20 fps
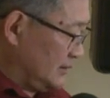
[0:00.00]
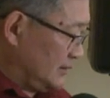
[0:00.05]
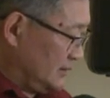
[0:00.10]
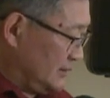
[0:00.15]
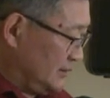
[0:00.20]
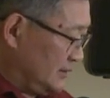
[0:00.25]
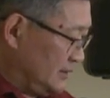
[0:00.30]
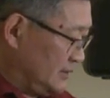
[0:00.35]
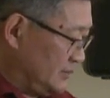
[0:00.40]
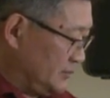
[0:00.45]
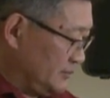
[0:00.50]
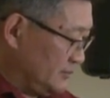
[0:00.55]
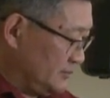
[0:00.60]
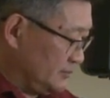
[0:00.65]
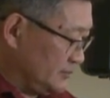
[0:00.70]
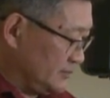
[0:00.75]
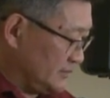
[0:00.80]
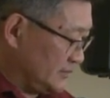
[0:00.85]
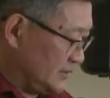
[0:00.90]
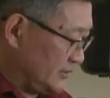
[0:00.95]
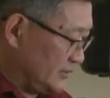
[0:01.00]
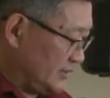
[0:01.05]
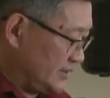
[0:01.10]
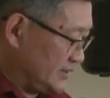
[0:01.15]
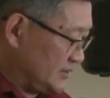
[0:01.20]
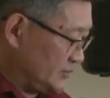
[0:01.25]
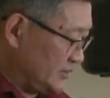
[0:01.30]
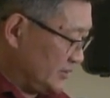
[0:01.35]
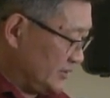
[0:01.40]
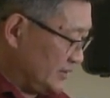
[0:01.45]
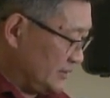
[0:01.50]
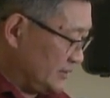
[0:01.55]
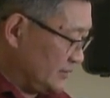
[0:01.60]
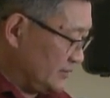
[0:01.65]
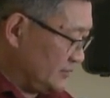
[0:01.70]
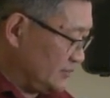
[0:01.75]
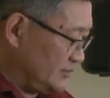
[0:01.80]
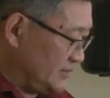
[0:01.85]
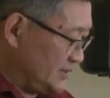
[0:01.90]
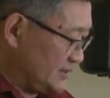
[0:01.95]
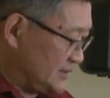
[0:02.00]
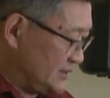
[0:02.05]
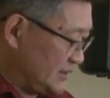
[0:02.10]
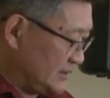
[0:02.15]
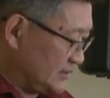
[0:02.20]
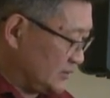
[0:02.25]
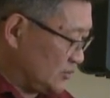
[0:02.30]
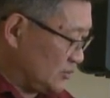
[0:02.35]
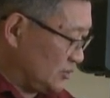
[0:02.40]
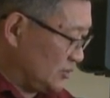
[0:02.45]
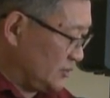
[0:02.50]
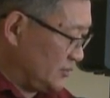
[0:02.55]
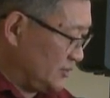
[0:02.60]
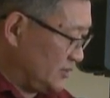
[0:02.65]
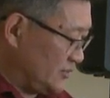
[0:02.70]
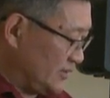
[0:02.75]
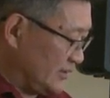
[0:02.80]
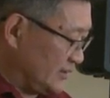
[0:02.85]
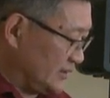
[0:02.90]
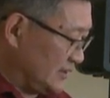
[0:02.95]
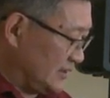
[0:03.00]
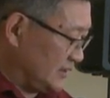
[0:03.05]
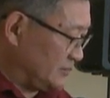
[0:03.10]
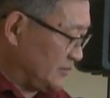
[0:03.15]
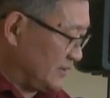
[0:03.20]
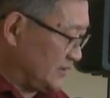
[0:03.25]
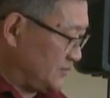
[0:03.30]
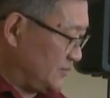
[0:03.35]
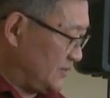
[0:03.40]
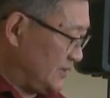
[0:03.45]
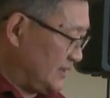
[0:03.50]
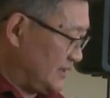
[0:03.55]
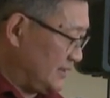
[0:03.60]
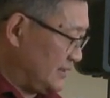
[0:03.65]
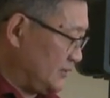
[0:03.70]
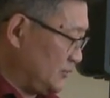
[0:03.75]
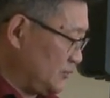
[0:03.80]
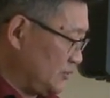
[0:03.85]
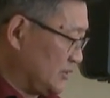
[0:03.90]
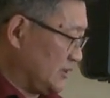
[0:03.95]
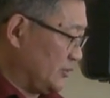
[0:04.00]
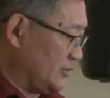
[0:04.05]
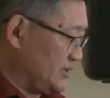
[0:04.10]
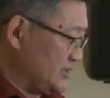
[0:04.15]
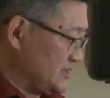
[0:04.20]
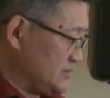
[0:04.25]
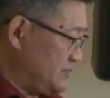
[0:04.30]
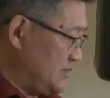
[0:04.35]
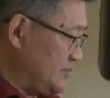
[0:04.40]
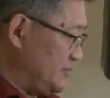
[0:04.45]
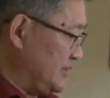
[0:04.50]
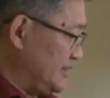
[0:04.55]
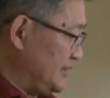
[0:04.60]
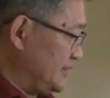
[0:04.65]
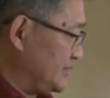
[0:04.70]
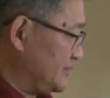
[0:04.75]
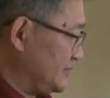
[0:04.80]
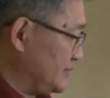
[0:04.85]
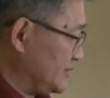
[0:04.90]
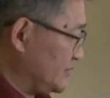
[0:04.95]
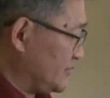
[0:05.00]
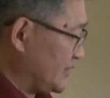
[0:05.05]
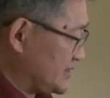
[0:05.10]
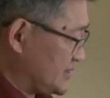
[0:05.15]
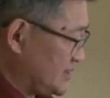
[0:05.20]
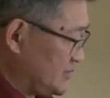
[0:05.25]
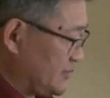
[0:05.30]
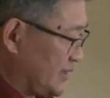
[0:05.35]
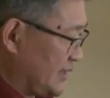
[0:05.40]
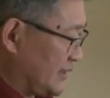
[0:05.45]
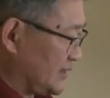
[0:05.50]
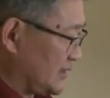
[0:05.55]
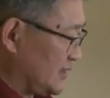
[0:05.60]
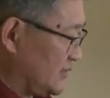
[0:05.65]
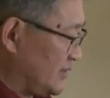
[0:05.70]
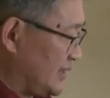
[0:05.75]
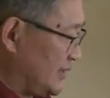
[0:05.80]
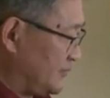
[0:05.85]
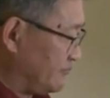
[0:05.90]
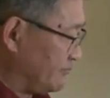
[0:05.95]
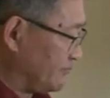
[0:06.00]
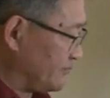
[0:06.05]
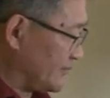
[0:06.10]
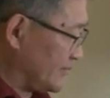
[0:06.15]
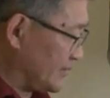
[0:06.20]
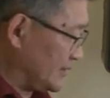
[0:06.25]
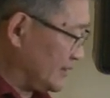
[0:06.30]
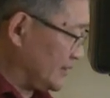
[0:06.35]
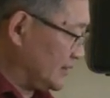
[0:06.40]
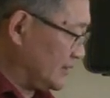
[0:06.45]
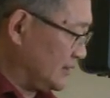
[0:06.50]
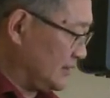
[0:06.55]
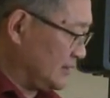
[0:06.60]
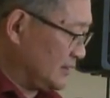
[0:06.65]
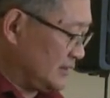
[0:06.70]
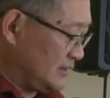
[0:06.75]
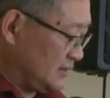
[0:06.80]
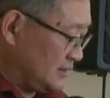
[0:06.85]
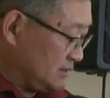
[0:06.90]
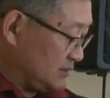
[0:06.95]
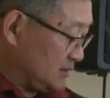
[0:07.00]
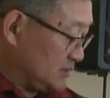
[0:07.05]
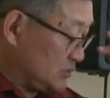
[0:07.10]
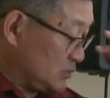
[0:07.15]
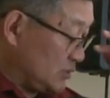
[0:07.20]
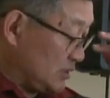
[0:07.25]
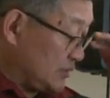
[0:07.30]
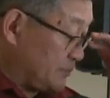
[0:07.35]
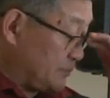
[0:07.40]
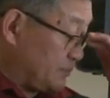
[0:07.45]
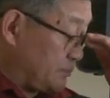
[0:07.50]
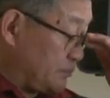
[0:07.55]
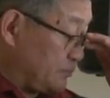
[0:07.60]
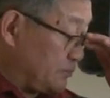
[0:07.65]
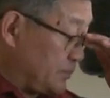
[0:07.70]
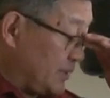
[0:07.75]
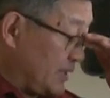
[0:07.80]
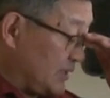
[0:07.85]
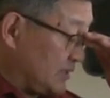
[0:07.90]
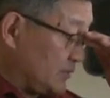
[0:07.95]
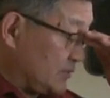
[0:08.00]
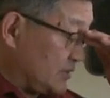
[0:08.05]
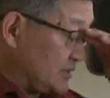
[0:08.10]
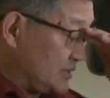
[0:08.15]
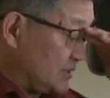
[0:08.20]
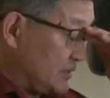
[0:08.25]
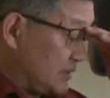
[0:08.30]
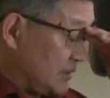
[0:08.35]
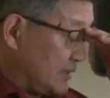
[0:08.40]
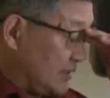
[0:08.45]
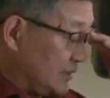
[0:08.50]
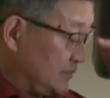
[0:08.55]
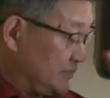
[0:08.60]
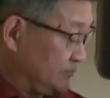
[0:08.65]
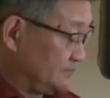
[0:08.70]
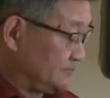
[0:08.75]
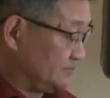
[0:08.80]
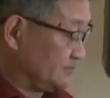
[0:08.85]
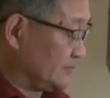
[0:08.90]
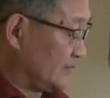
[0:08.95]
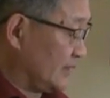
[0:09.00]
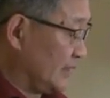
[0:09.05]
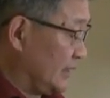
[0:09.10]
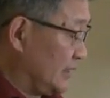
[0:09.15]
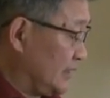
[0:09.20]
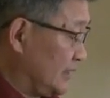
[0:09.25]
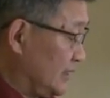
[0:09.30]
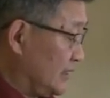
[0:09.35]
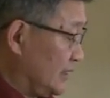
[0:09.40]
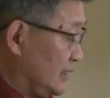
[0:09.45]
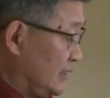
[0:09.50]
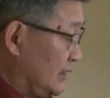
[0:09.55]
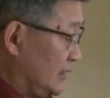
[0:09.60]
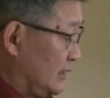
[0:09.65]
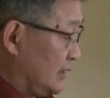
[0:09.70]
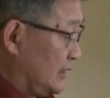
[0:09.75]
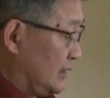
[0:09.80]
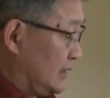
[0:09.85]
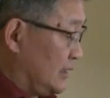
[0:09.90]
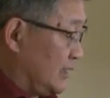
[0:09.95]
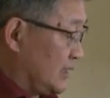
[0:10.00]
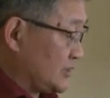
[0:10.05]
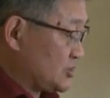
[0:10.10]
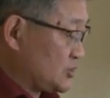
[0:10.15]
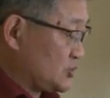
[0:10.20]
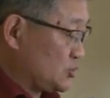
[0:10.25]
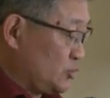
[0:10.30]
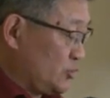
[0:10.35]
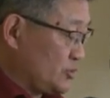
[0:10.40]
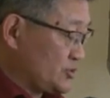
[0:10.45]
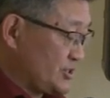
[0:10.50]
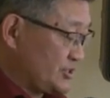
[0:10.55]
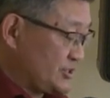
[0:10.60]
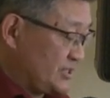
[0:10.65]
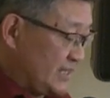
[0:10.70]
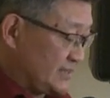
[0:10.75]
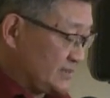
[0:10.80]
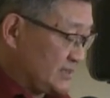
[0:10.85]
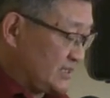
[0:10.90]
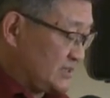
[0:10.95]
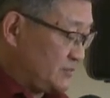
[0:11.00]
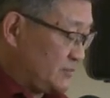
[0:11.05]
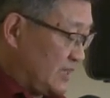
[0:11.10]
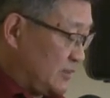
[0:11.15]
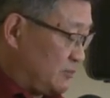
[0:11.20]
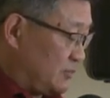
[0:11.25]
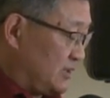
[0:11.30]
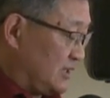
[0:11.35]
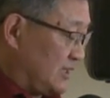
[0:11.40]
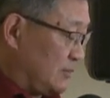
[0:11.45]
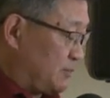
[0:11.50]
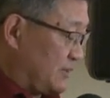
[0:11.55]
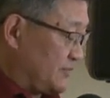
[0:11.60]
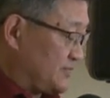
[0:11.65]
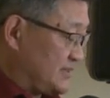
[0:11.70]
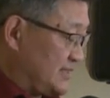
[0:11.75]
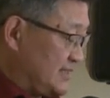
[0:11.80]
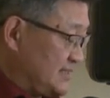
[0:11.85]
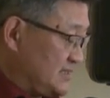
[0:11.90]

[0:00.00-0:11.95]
И давайте мы вместе откроем Евангелие от Матфея, у кого есть Библия, 27 глава, 45 стиха от шестого же часа тьма была по всей